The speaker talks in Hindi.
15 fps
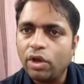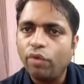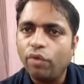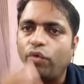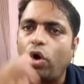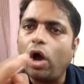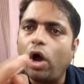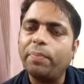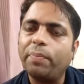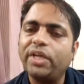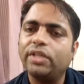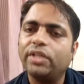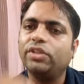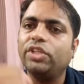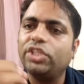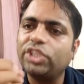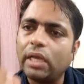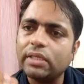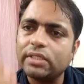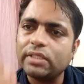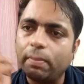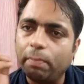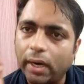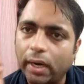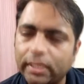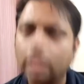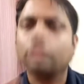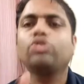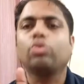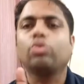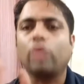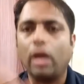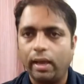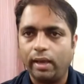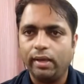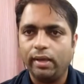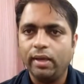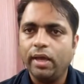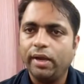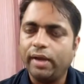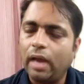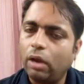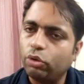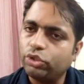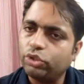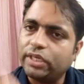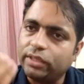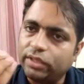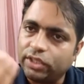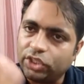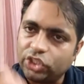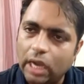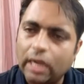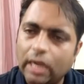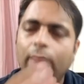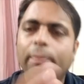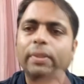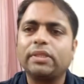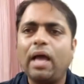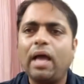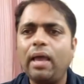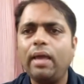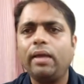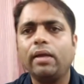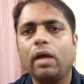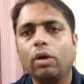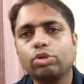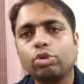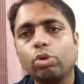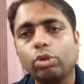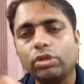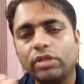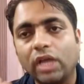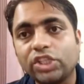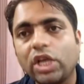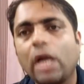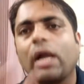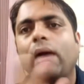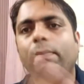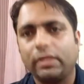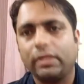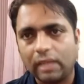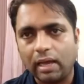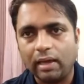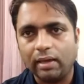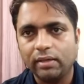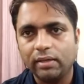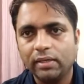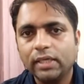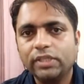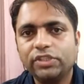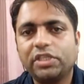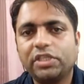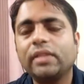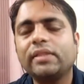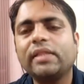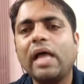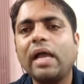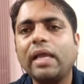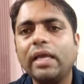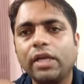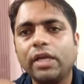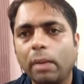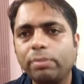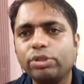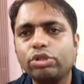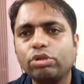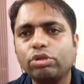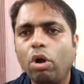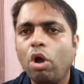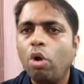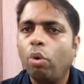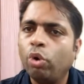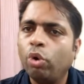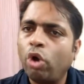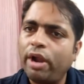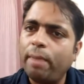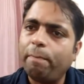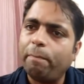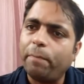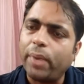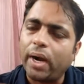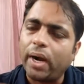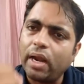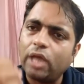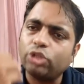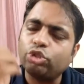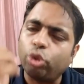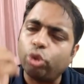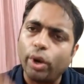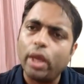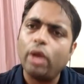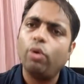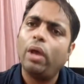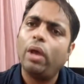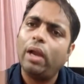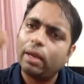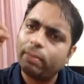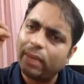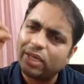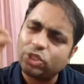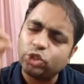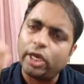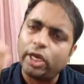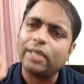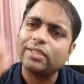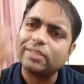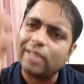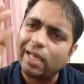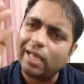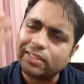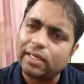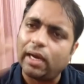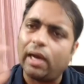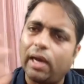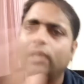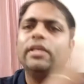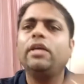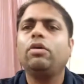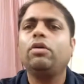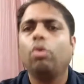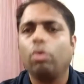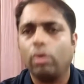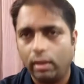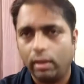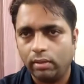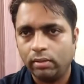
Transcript: वो अपने दिशा से भटक चुका है ना उसकी दिशा का पता है ना उसको दशा का पता है जनता की नब्ज तो उन्होंने पढ़ना छोड़े हुए लगभग छह साल से अधिक हो गए